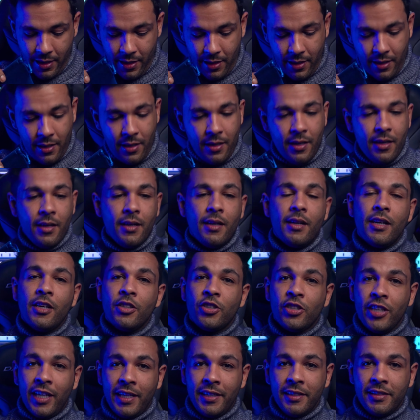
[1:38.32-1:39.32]
آه،
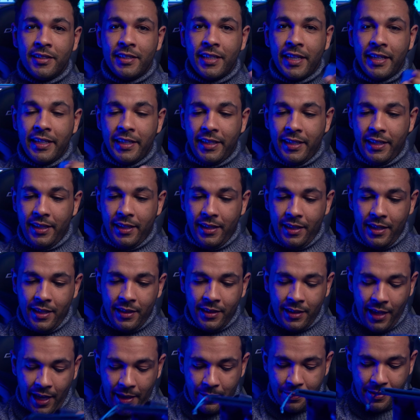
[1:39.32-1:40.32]
الشحن السريع
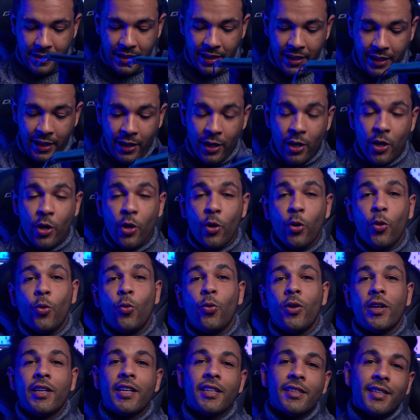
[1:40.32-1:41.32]
التايب سي
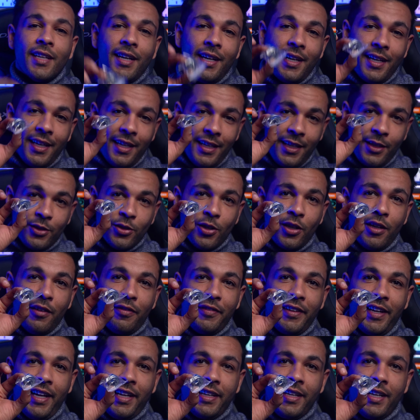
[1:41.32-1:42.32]
والقطعة اللي
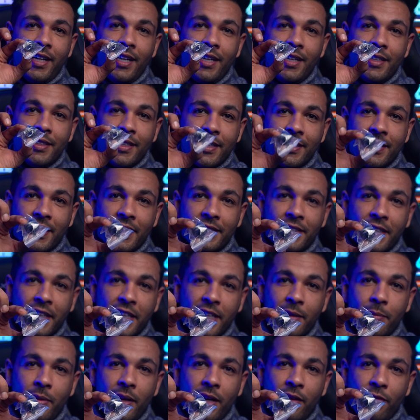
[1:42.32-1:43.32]
سولفنا عنها اللي تقدر
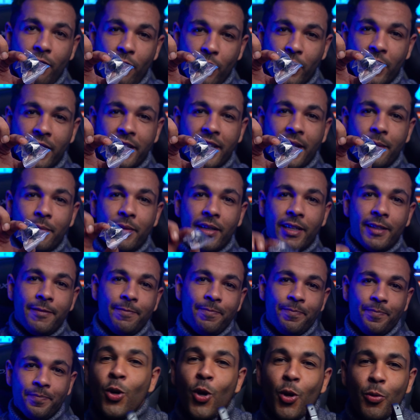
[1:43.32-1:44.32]
تركبها فوق الكاميرا
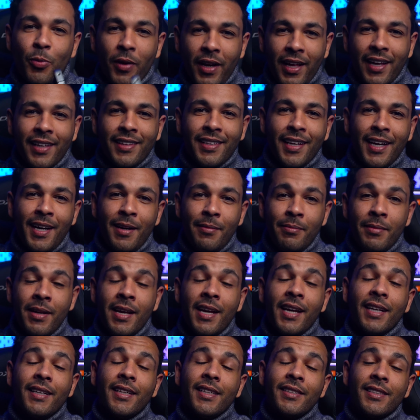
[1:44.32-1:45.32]
وبالختام
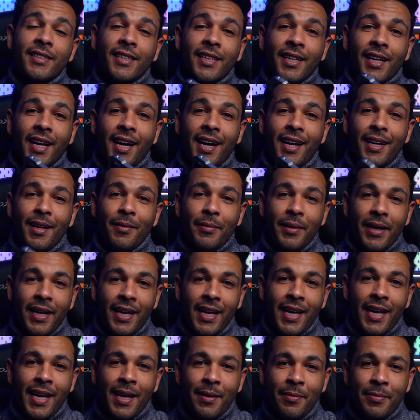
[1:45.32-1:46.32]
نشكر عالم
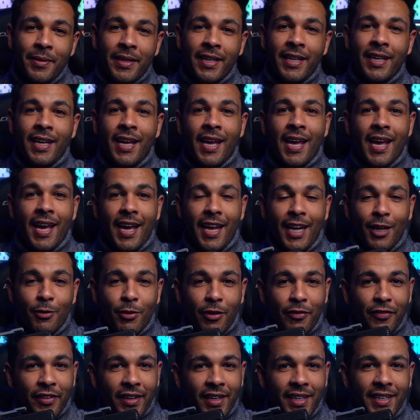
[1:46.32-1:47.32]
اي اي بي اللي
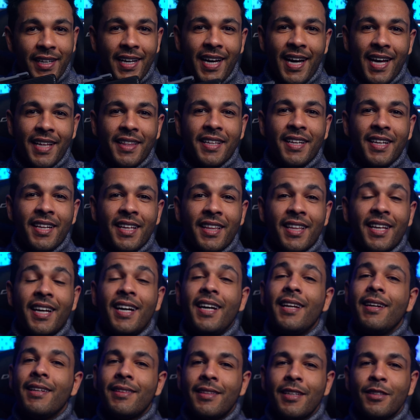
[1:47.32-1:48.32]
وفر لنا هذه
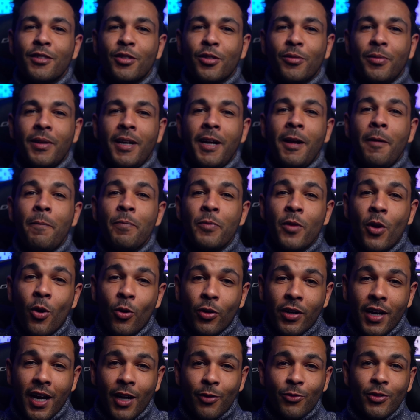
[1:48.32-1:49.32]
الإضاءة للتجربة
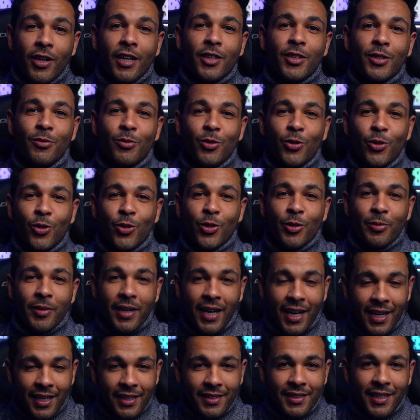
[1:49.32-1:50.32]
وكان وياكم أخوكم
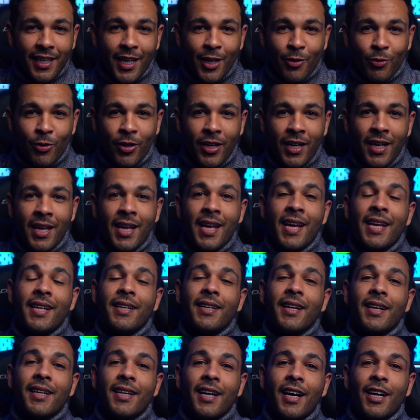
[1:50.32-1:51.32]
خالد طلاروة
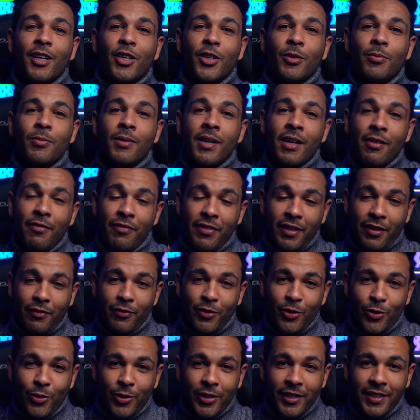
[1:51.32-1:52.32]
نلقاكم في
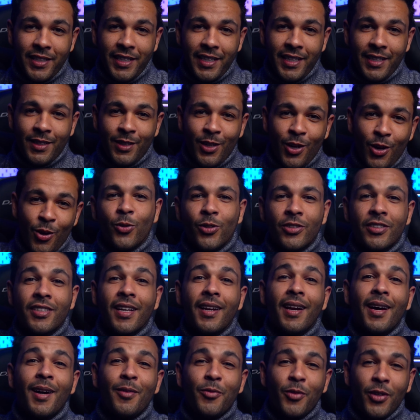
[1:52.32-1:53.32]
ريفيو جديد
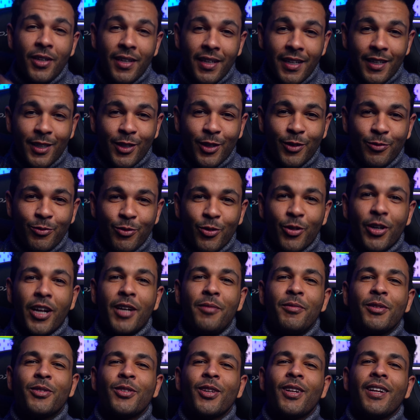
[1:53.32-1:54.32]
والسلام عليكم
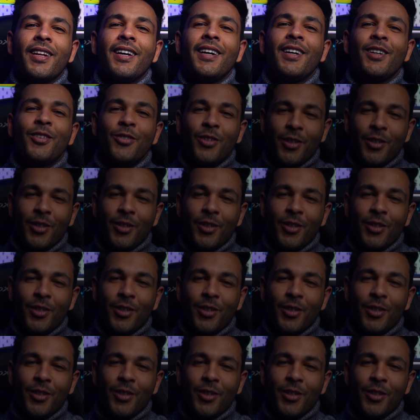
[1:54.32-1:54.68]
ورحمة الله